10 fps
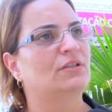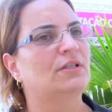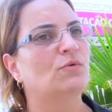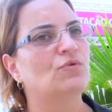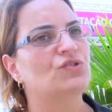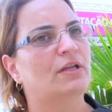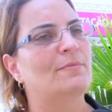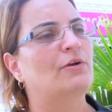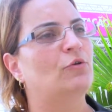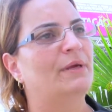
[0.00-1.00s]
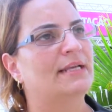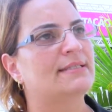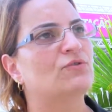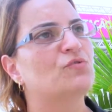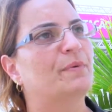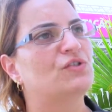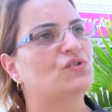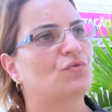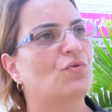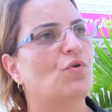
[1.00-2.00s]
Então, onde tem uma aglomeração de
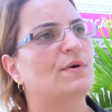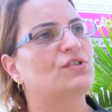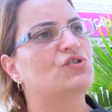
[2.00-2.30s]
pessoas,